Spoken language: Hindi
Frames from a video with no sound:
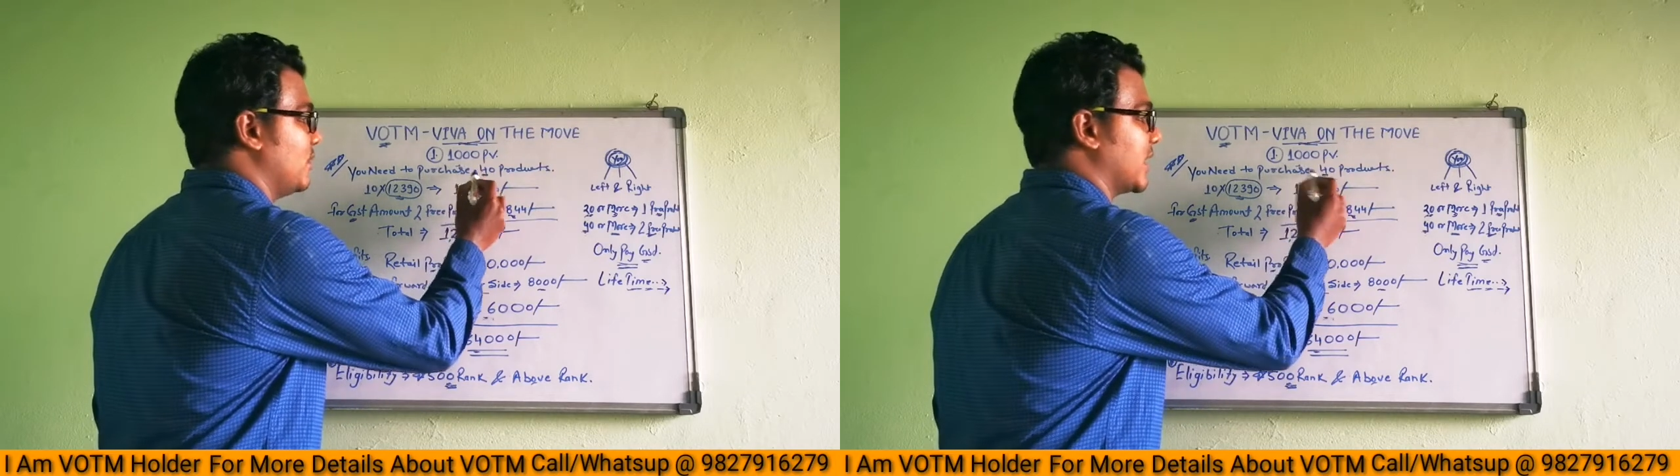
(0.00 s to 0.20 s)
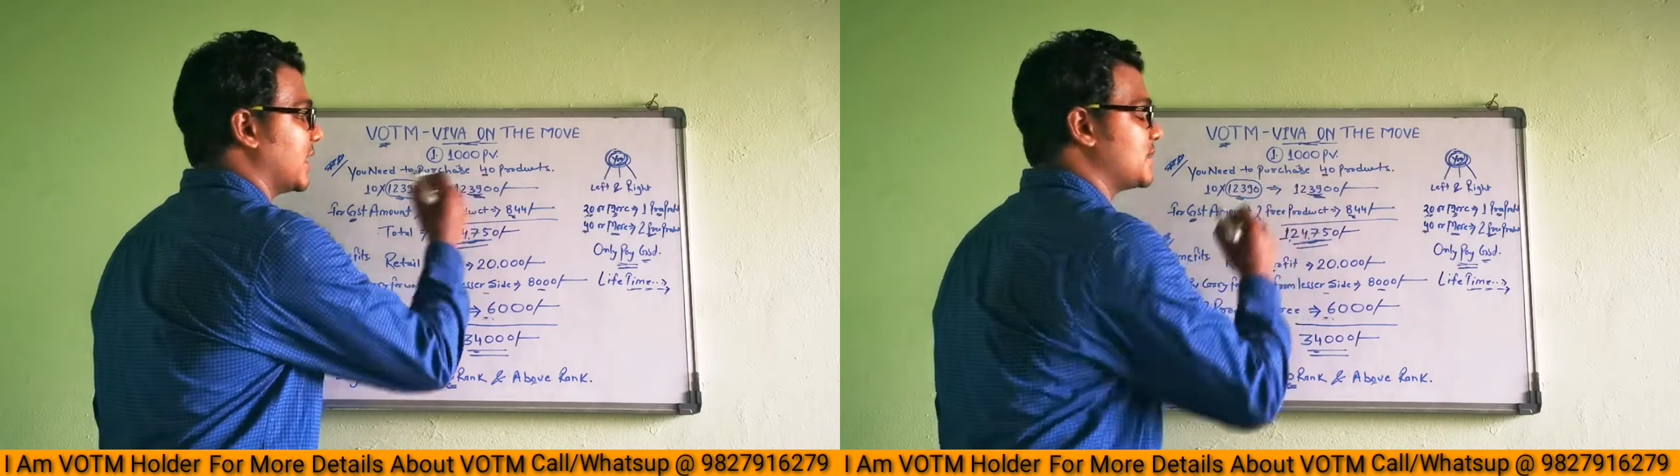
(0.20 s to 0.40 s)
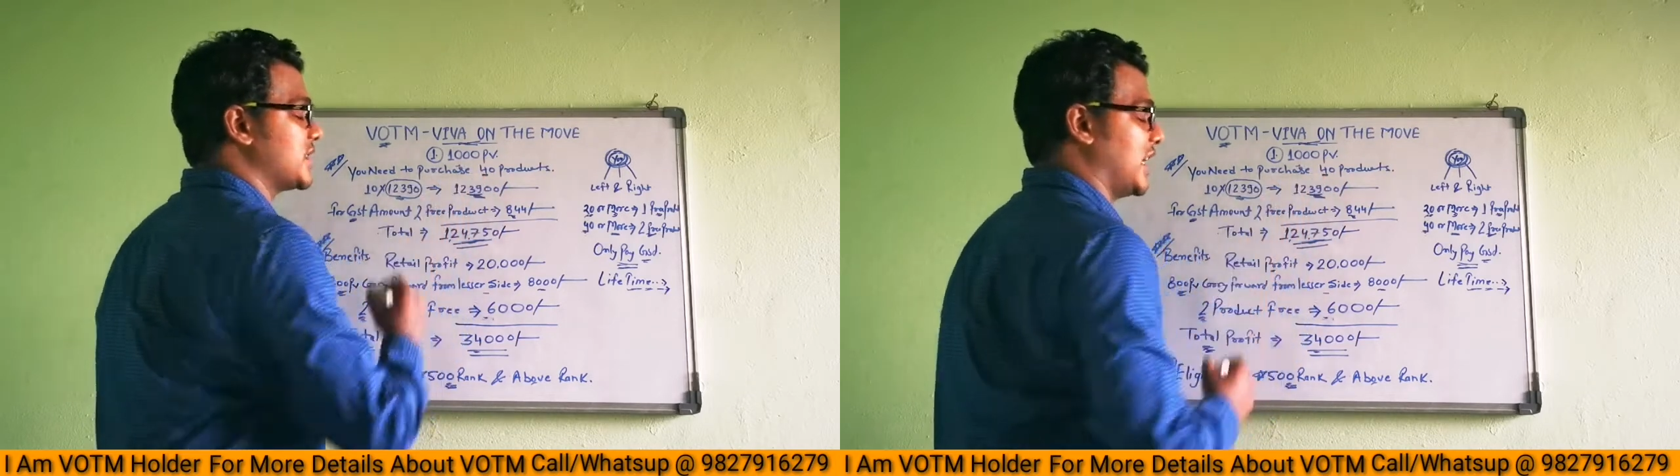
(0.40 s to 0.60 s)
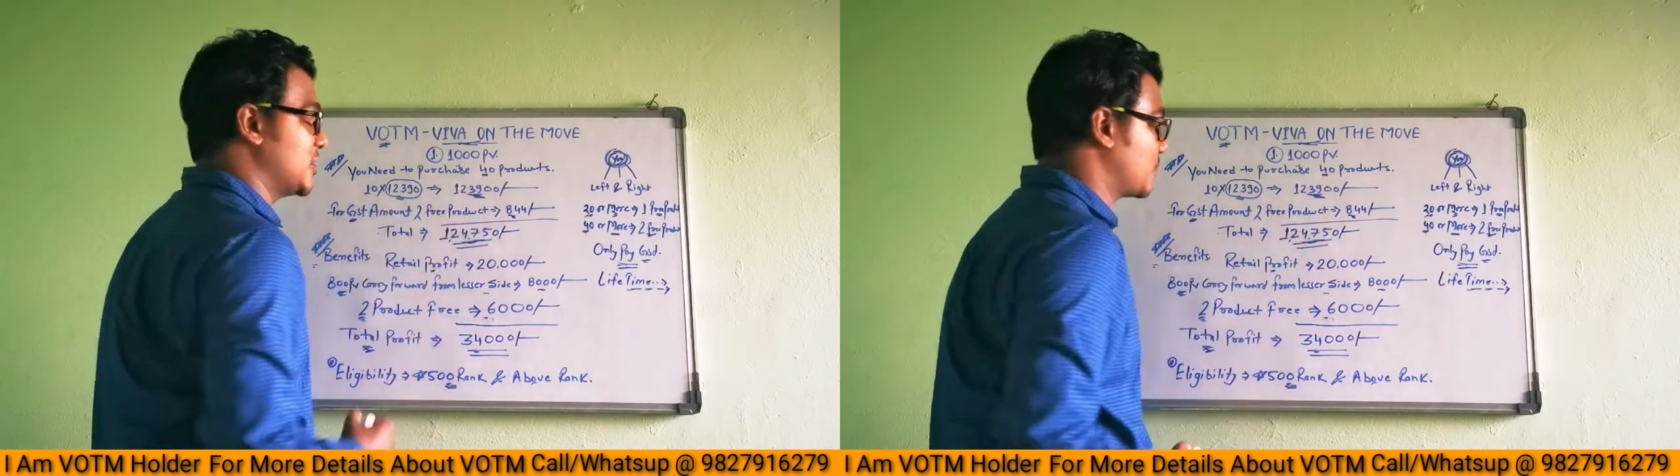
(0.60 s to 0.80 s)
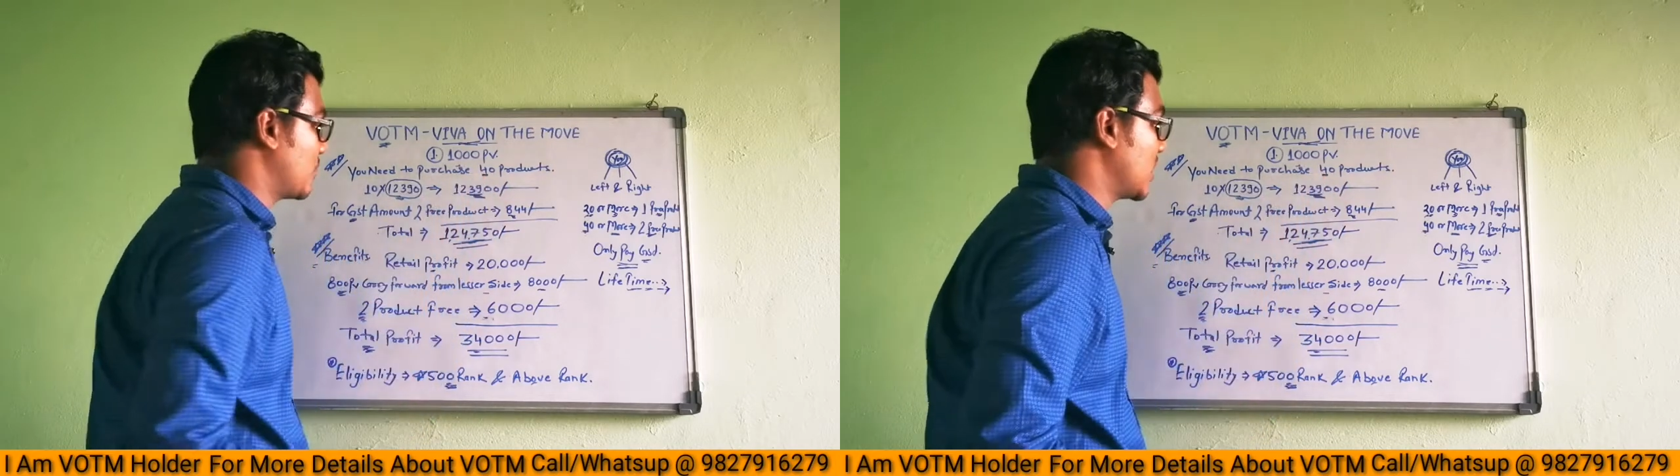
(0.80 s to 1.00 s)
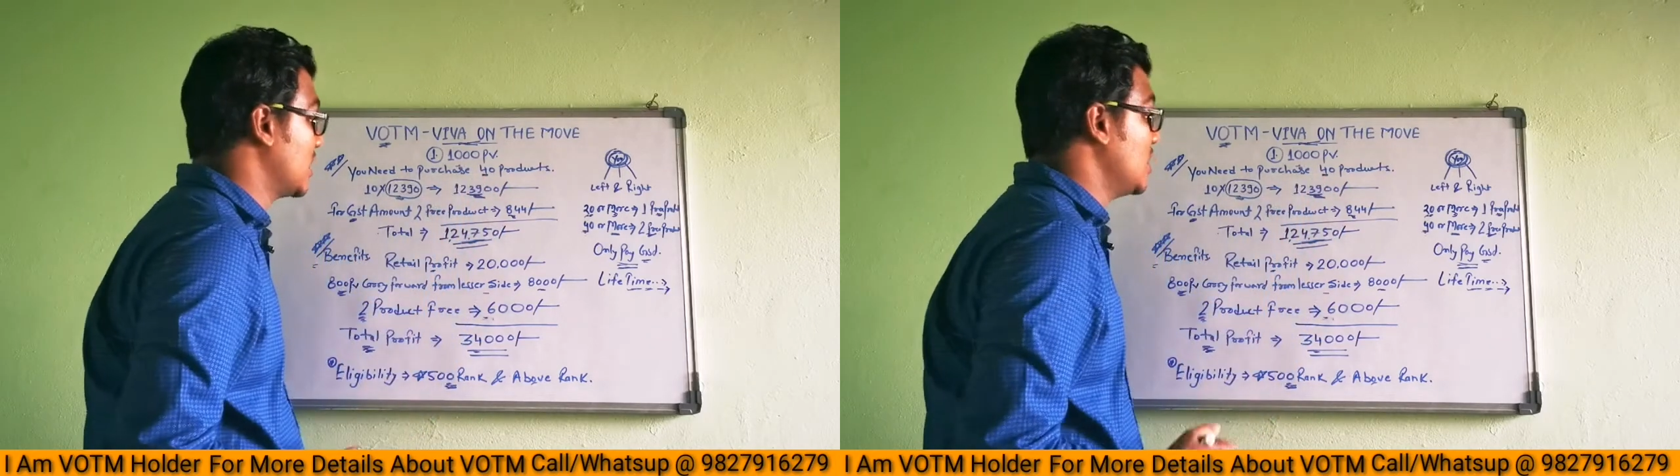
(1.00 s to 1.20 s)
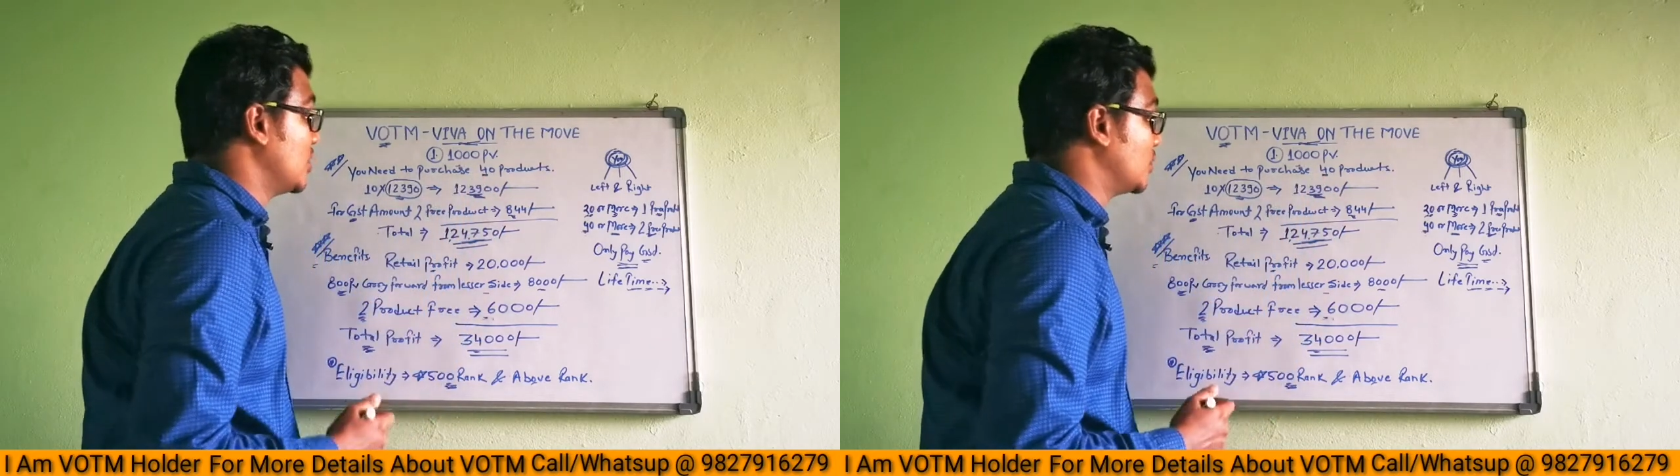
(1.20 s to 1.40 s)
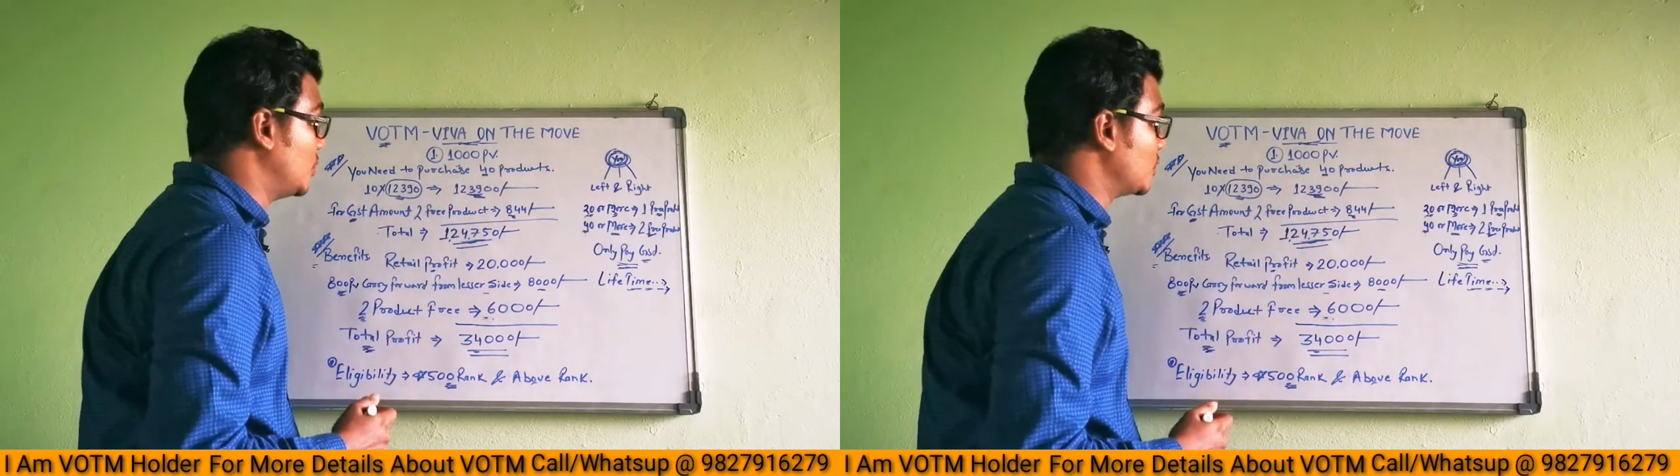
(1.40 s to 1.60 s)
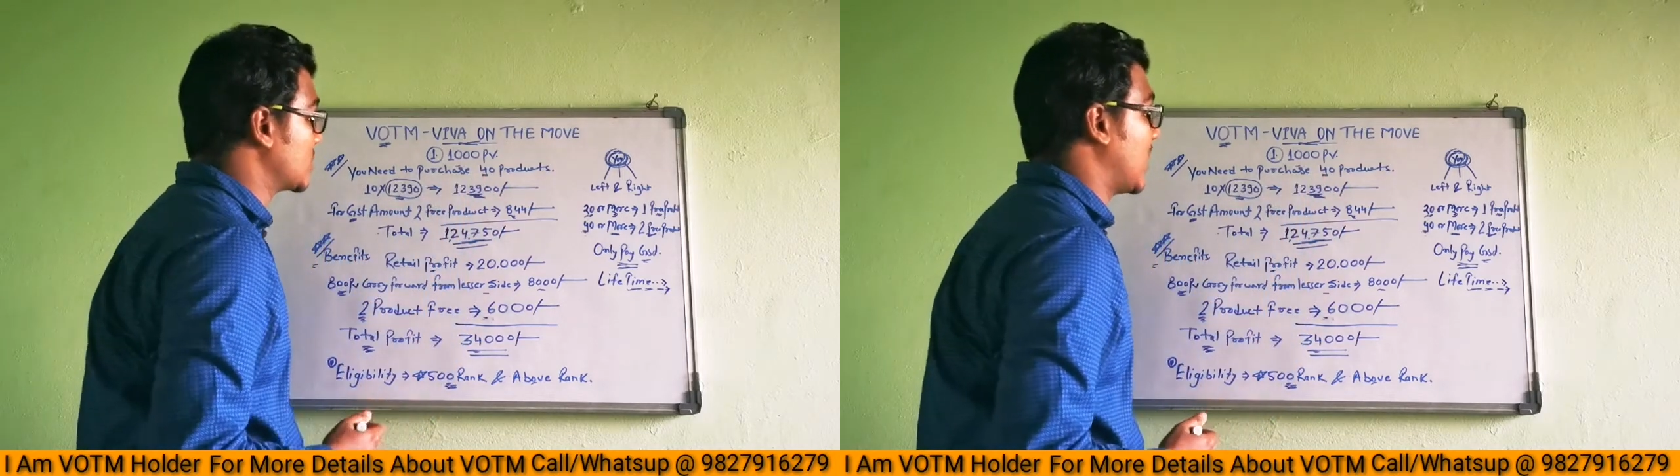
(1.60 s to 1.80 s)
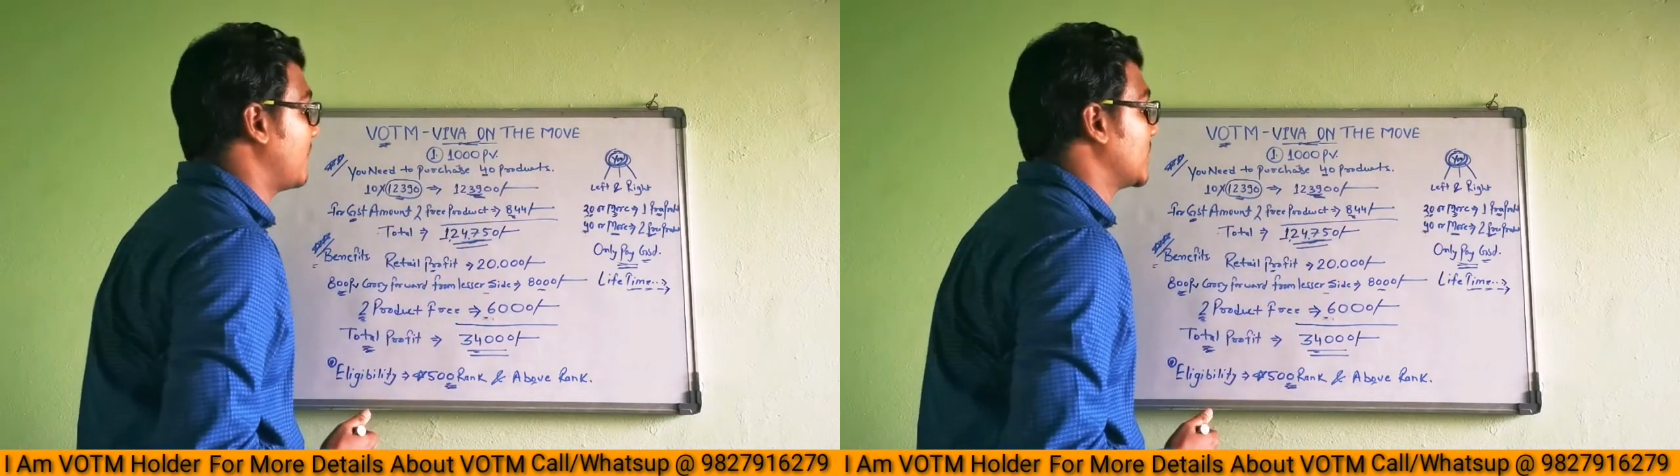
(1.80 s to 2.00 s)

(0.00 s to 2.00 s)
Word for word: मतलब चालीस प्रोडक्ट दूसरा